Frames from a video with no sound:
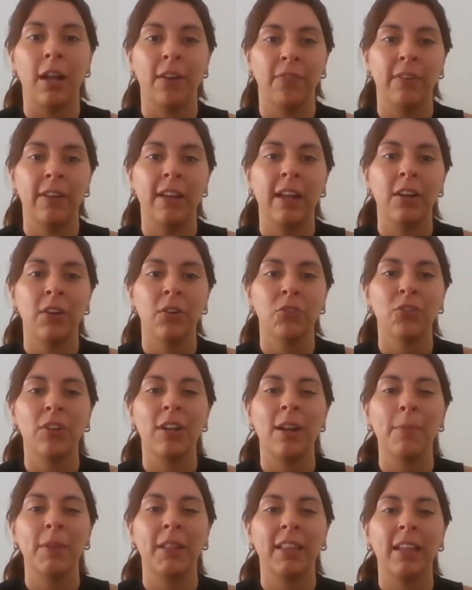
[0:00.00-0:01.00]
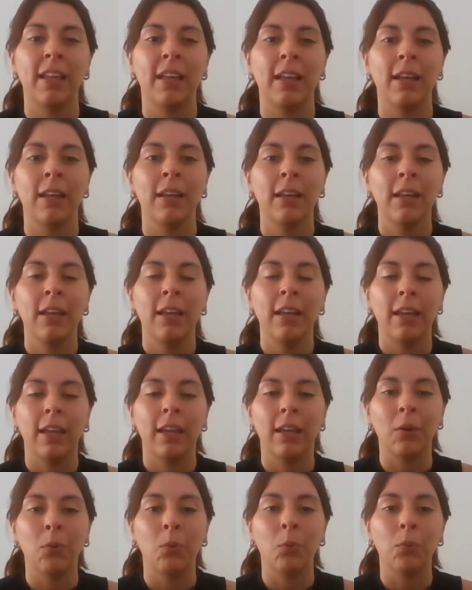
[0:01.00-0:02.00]
Al final no solamente
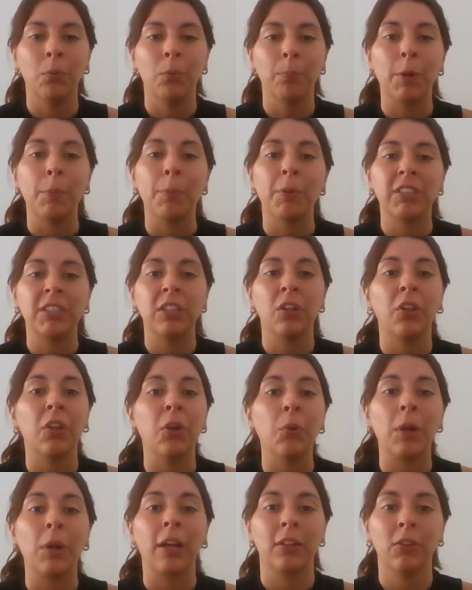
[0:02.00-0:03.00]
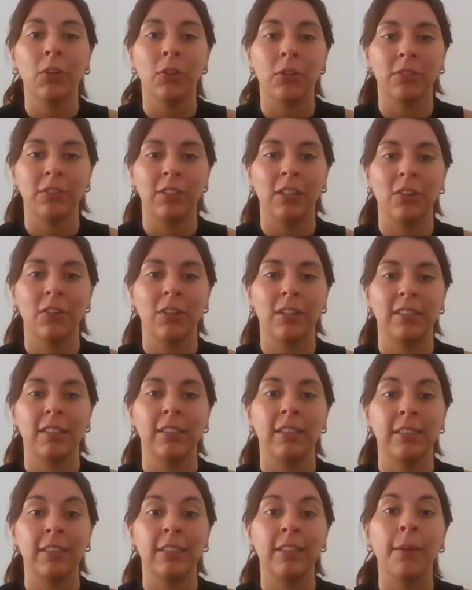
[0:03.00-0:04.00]
un propósito de un actor, sino que
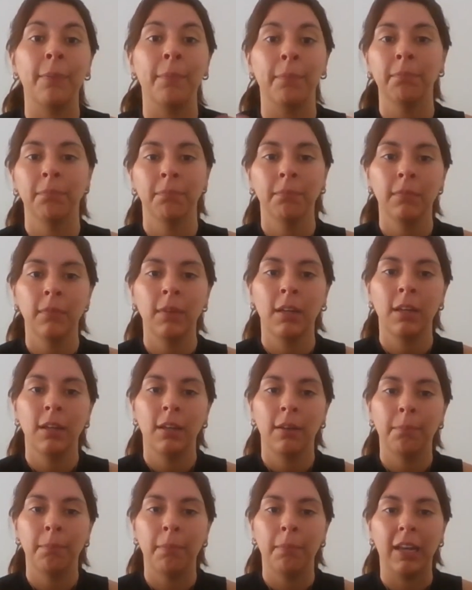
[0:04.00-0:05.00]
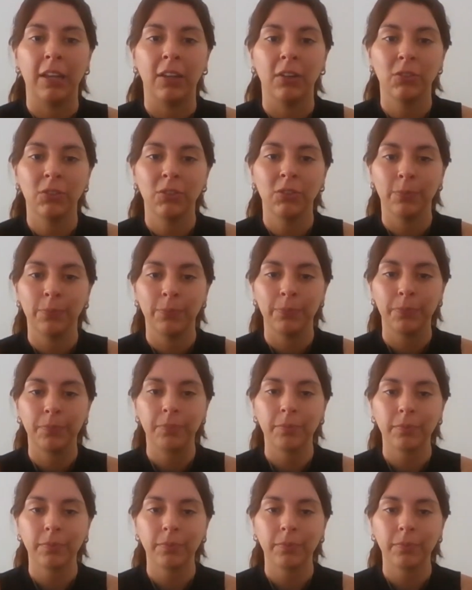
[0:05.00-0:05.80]
se necesitan varios.